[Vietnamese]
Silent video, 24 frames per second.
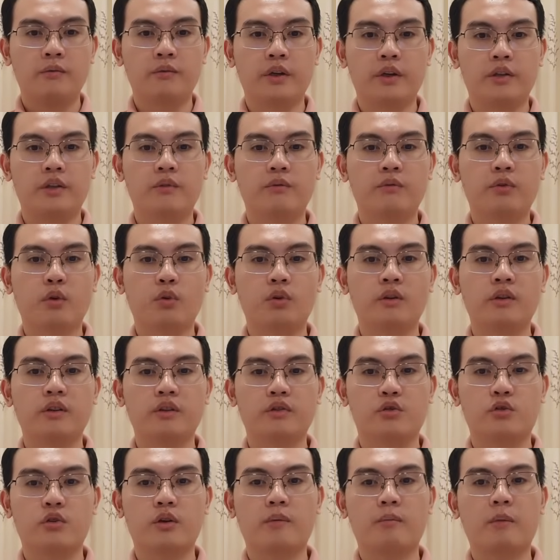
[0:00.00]
Việc chính phủ
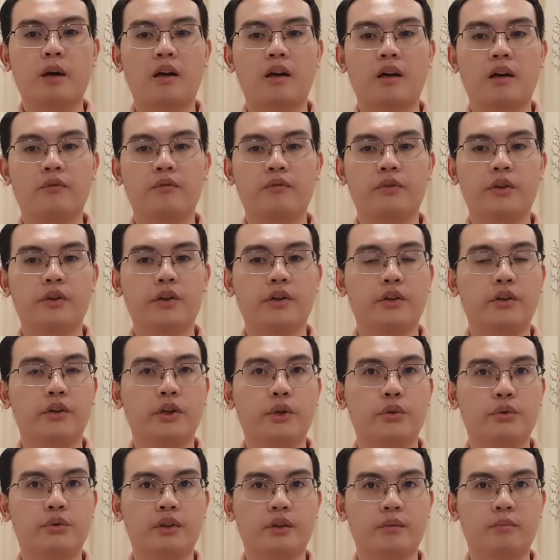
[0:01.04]
thường xuyên ban hành quy định
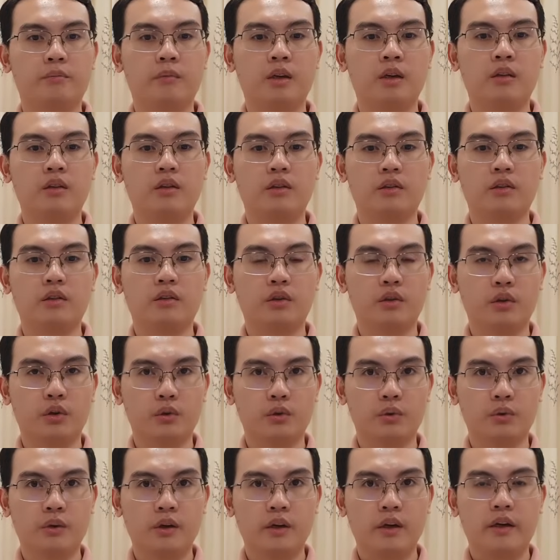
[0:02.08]
điều chỉnh mức hưởng lương
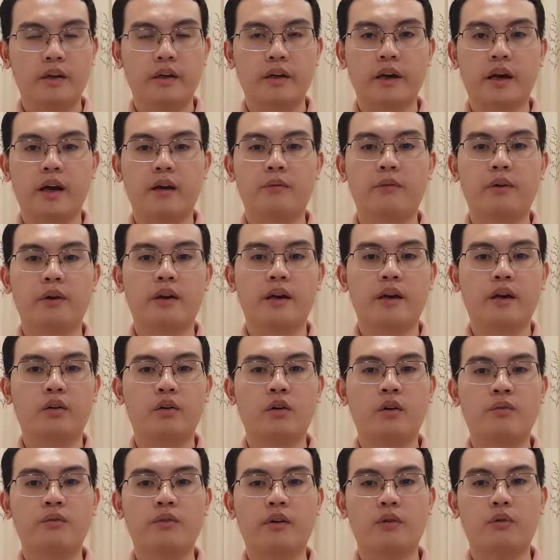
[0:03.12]
hưu đã và đang
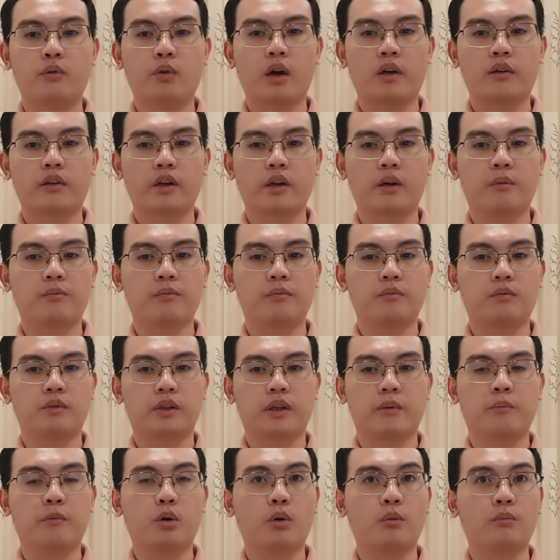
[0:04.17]
góp phần quan trọng
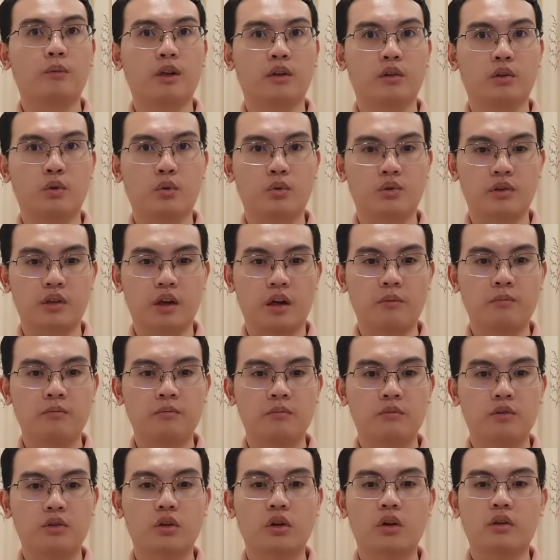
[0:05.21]
nhằm ổn định cuộc
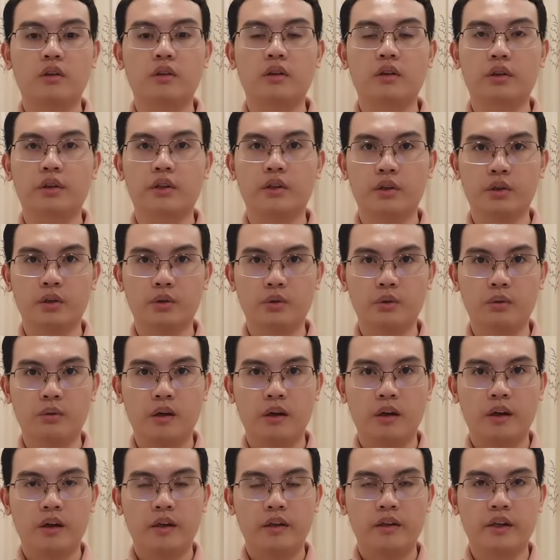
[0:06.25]
sống cho người nghỉ hưu,
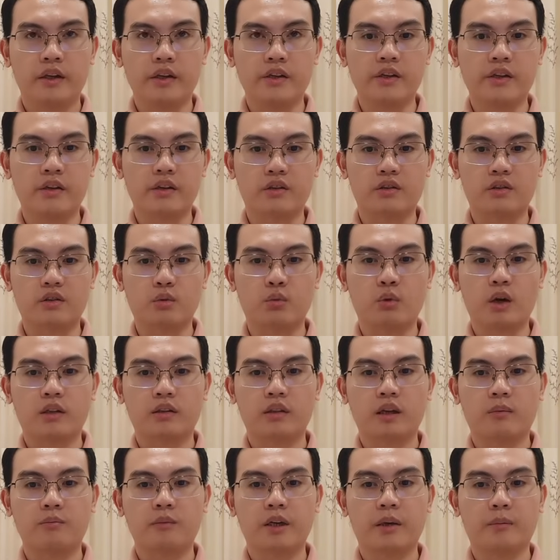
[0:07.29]
thể hiện sự quan
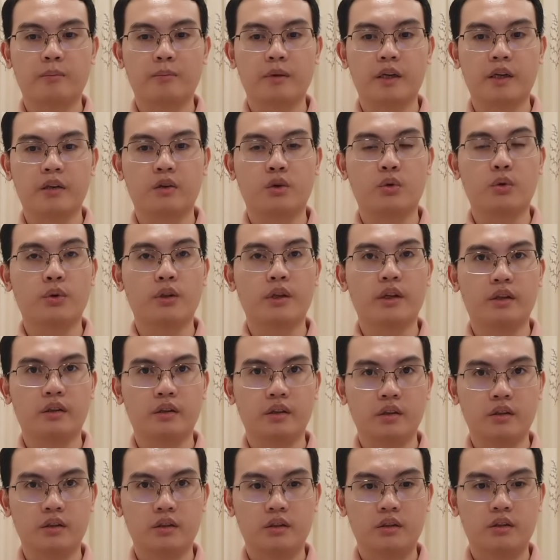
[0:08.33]
tâm đặc biệt của nhà
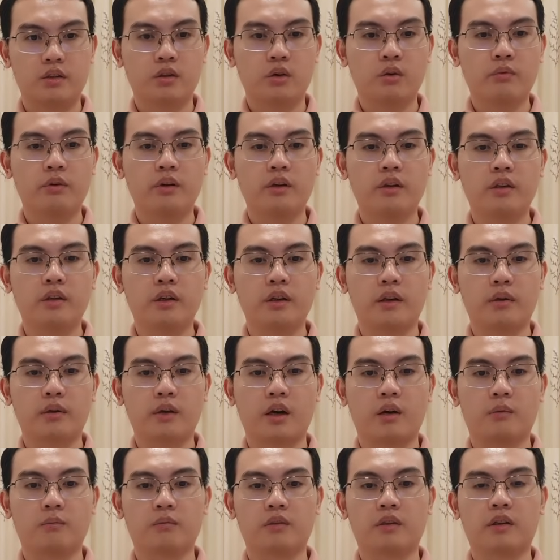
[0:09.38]
nước đối với người lao
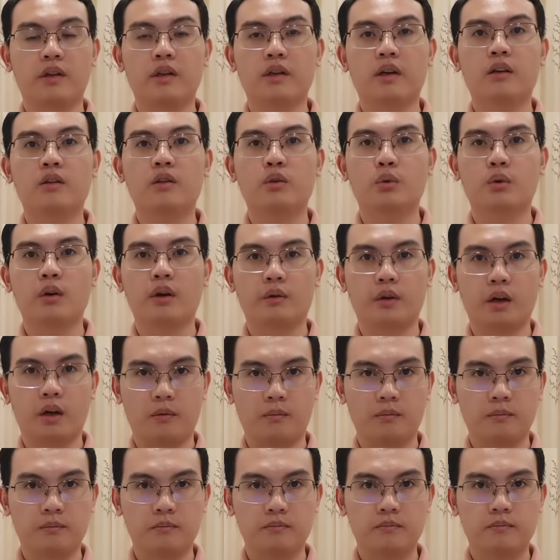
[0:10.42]
động khi hết tuổi lao
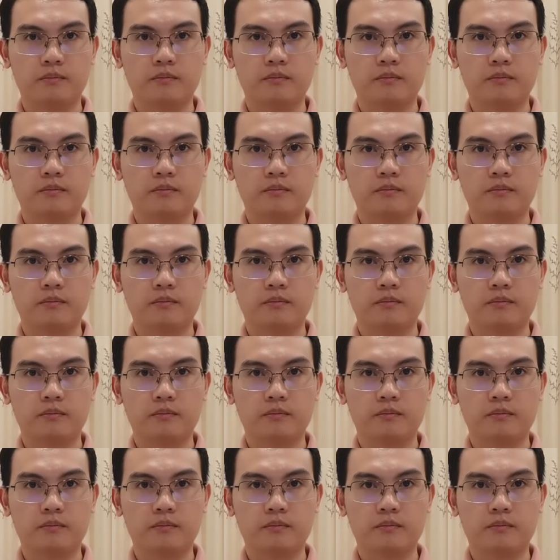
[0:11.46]
động.